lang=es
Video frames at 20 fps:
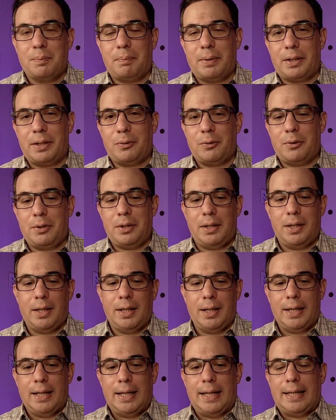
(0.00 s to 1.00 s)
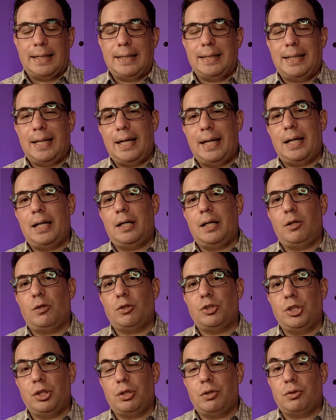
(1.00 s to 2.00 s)
para hoy de los
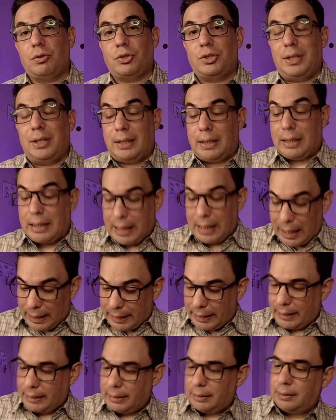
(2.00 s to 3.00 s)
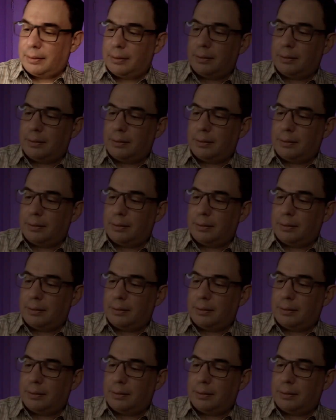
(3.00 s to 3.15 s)
chicos de Kraken.